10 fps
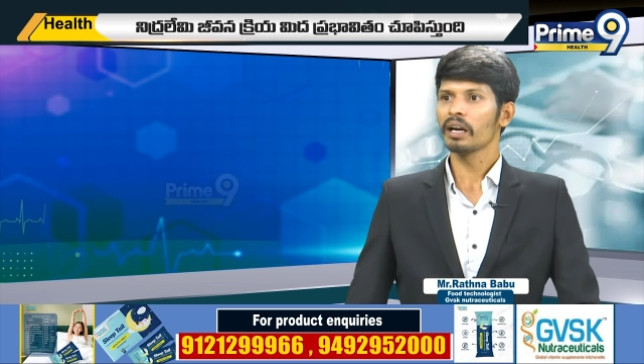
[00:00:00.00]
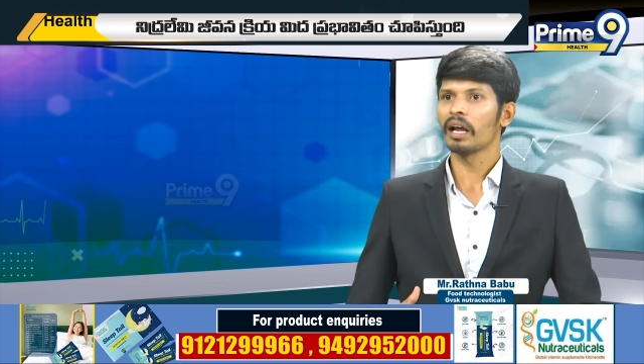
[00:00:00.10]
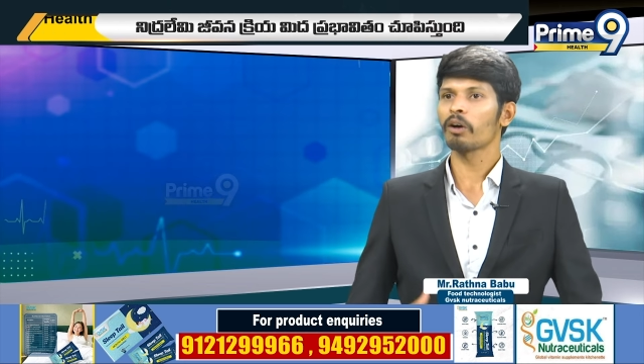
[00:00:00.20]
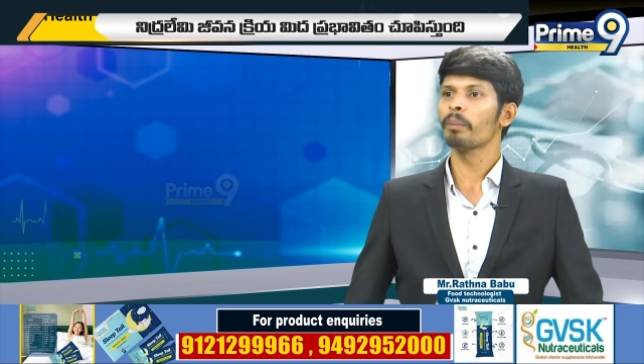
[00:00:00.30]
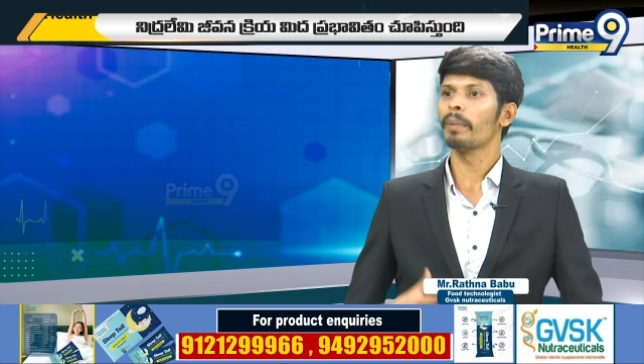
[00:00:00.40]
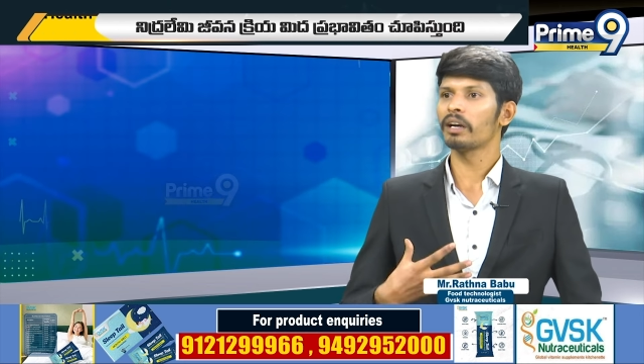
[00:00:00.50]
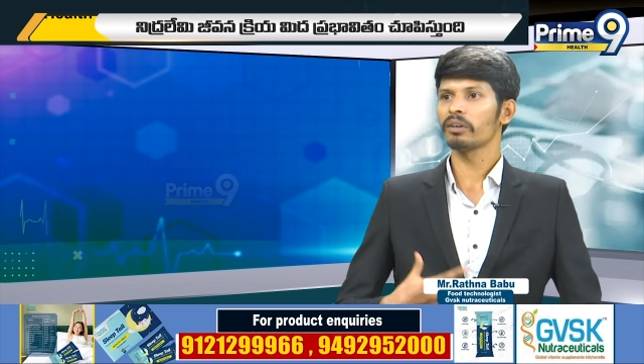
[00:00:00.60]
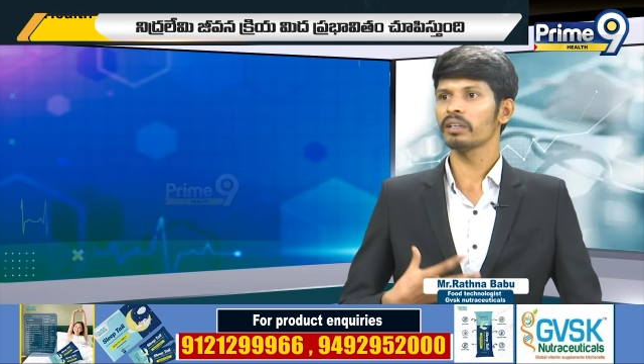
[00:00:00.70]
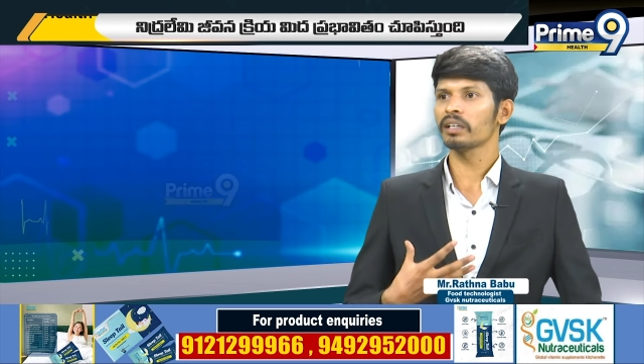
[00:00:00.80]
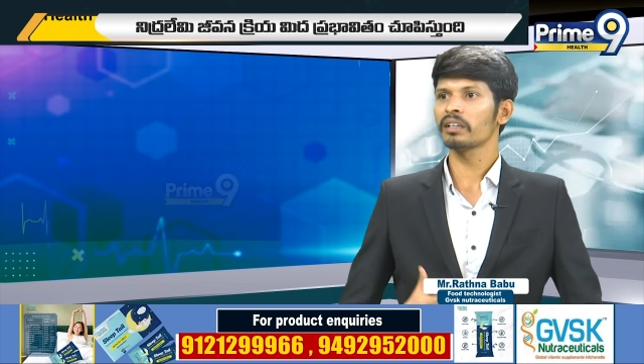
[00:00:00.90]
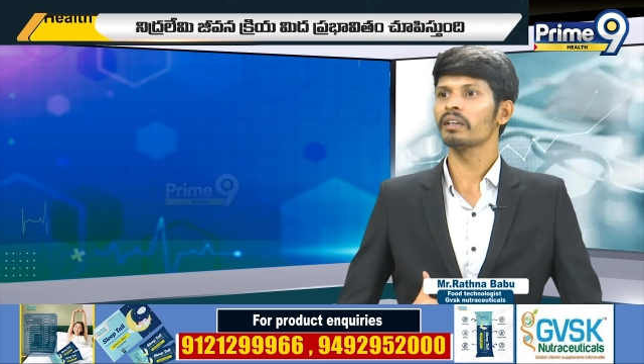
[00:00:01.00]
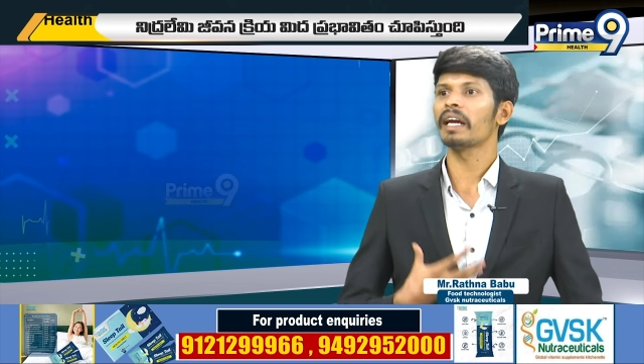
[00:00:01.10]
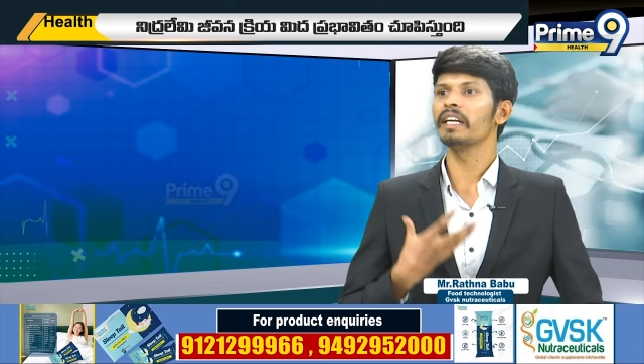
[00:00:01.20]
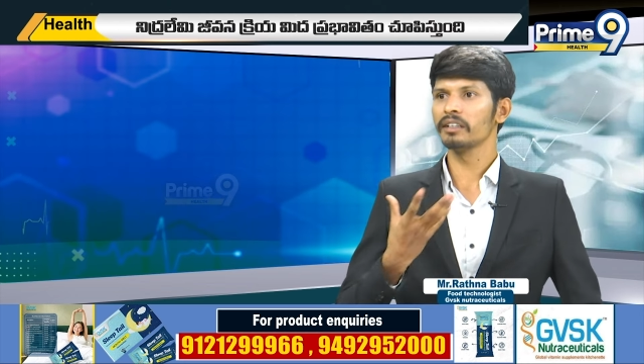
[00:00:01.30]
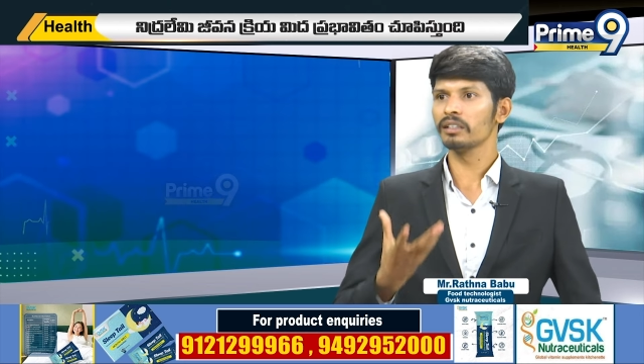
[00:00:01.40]
నాకు మెలటిన్ అయినా
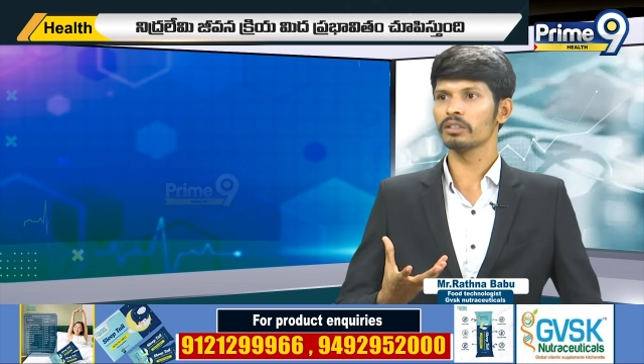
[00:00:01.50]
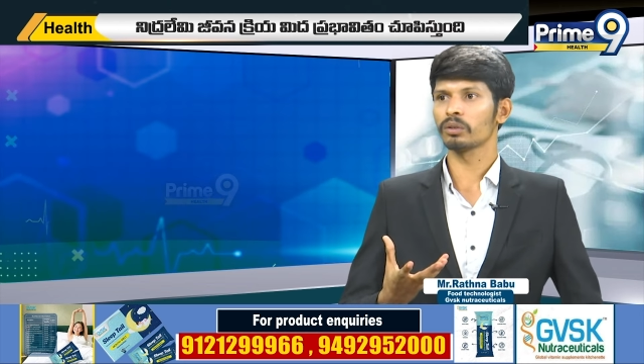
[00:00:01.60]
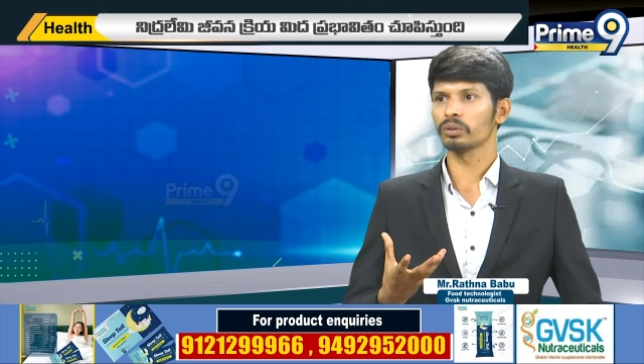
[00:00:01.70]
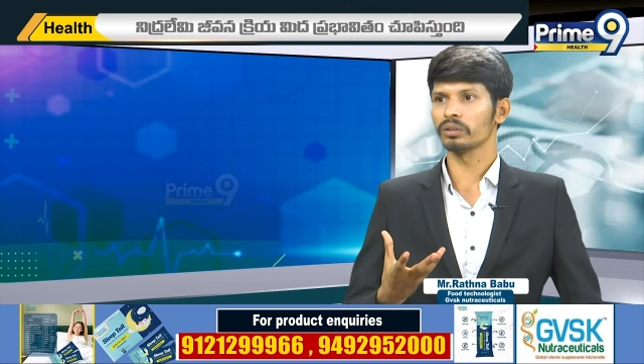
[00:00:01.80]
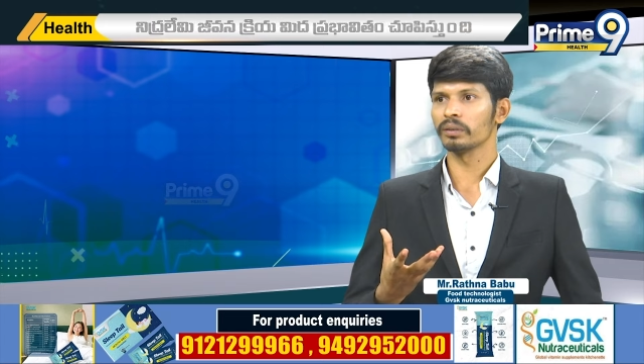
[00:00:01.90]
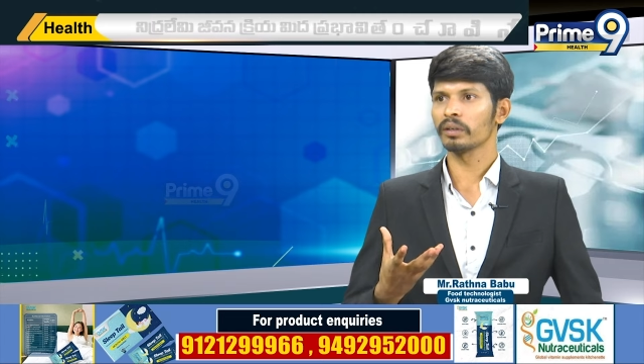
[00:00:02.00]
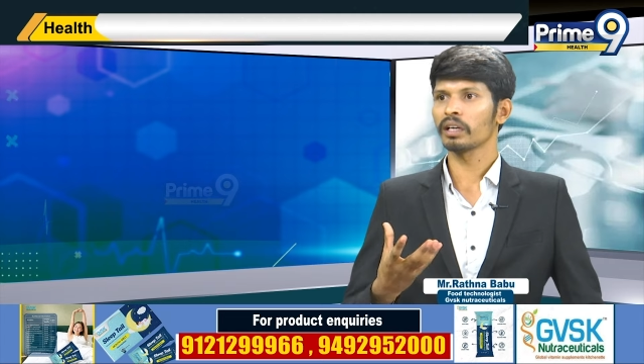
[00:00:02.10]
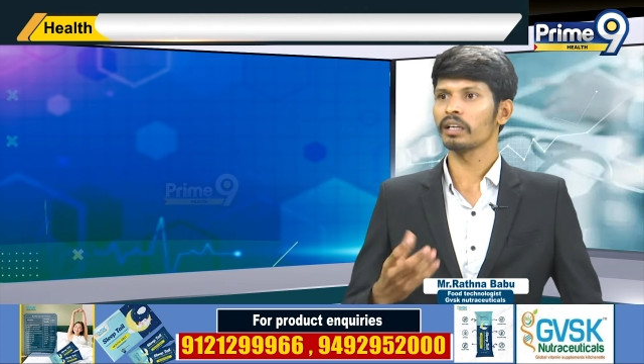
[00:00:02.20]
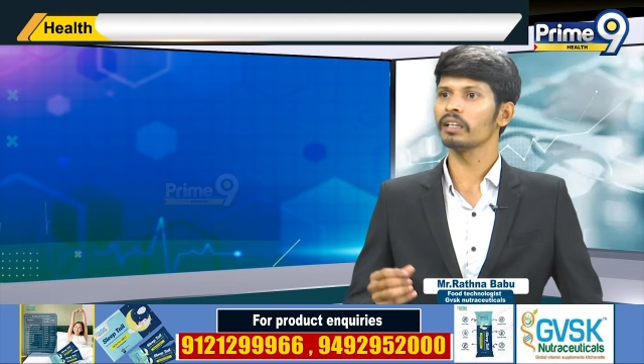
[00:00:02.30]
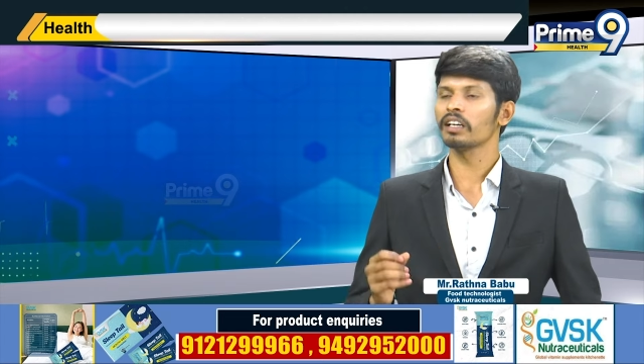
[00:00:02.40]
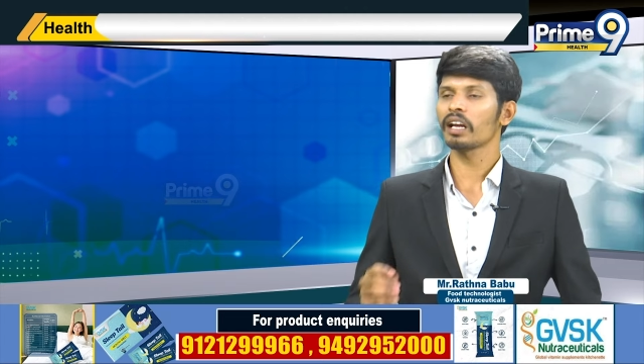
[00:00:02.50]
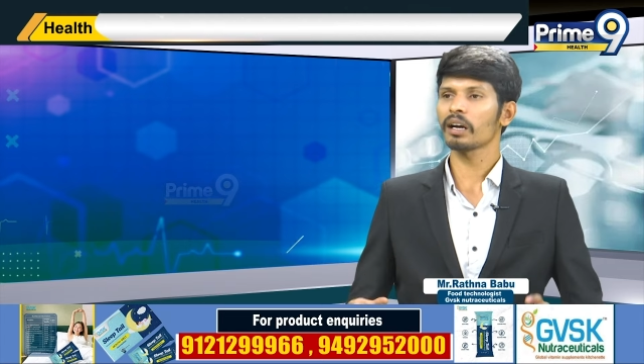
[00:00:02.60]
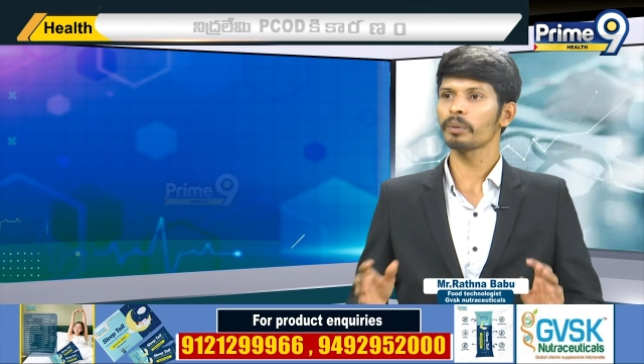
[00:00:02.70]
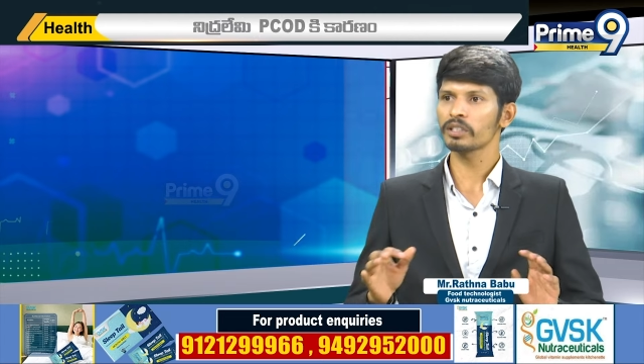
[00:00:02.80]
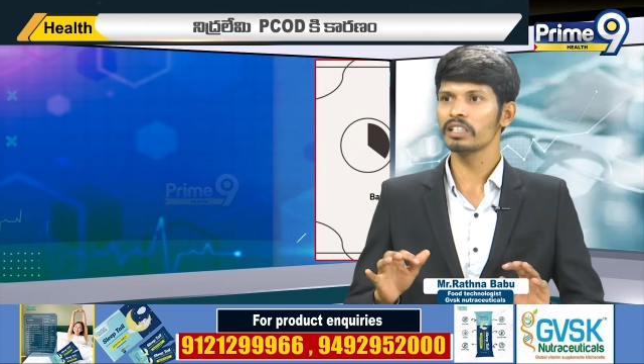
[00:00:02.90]
నైట్ రిలీజ్ అవుతుంది ఎందుకంటే
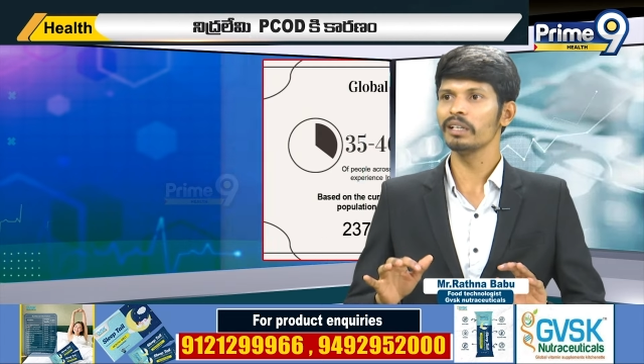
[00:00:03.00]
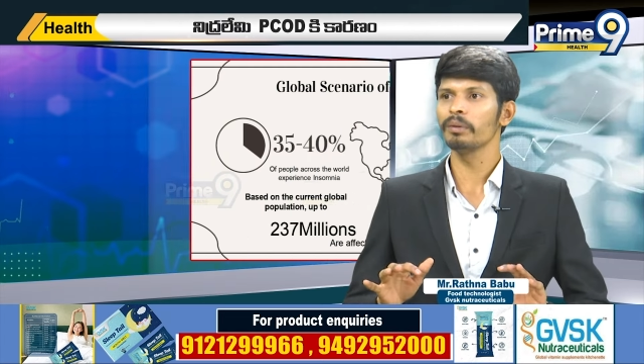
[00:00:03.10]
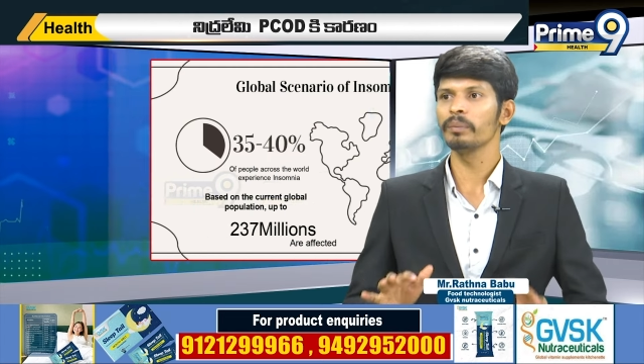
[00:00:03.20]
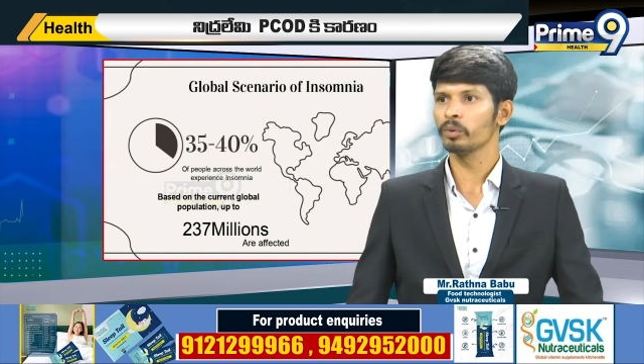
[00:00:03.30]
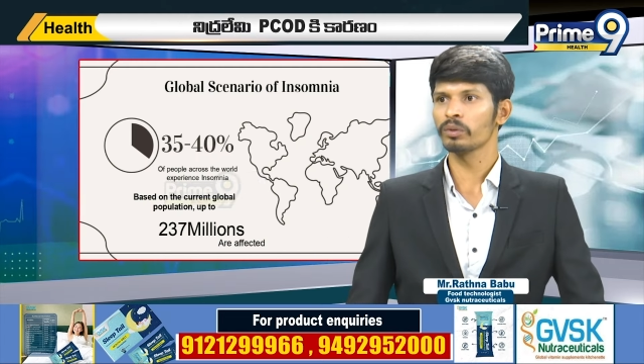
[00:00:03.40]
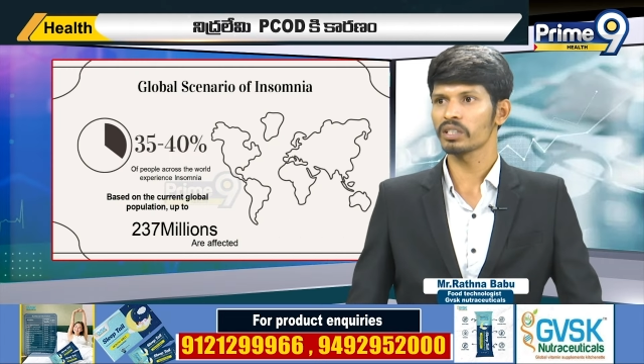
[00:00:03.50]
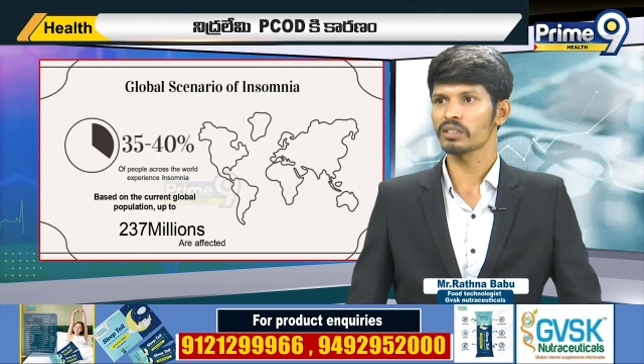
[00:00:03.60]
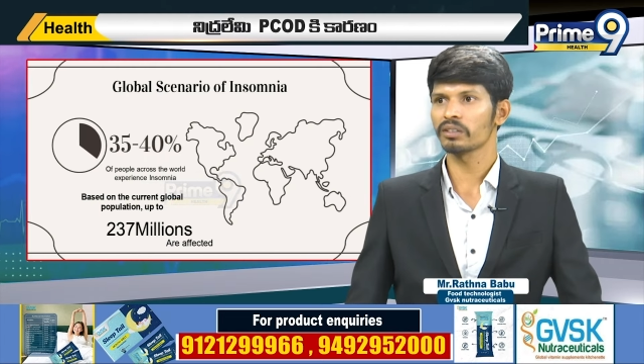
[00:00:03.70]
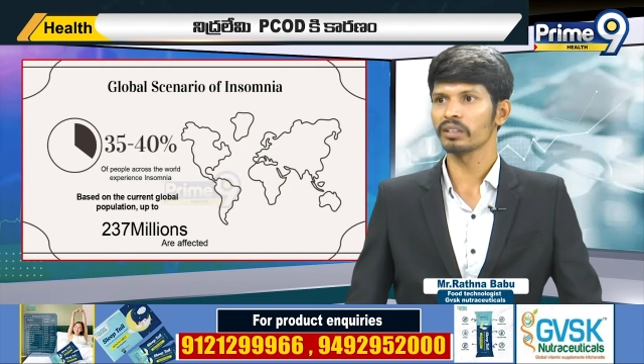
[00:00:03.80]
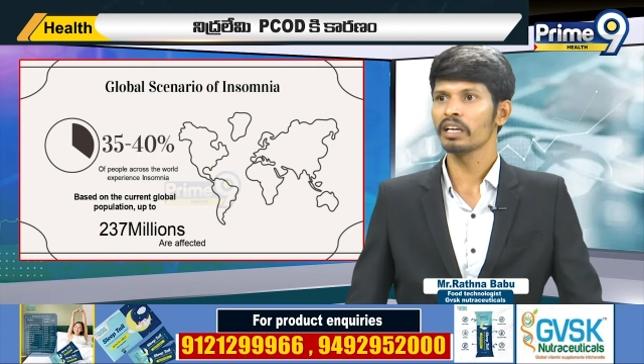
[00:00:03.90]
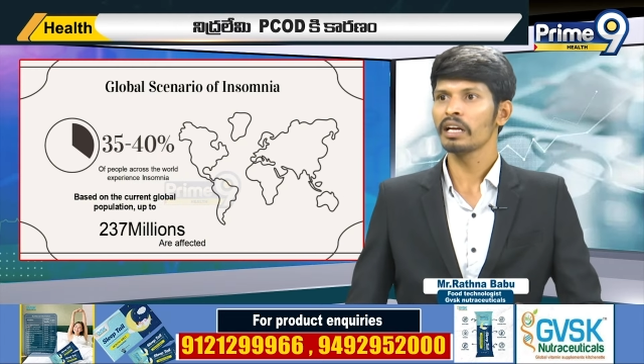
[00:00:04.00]
నాకు అప్పుడు స్లీప్ని ఇంప్రూవ్ చేస్తుంది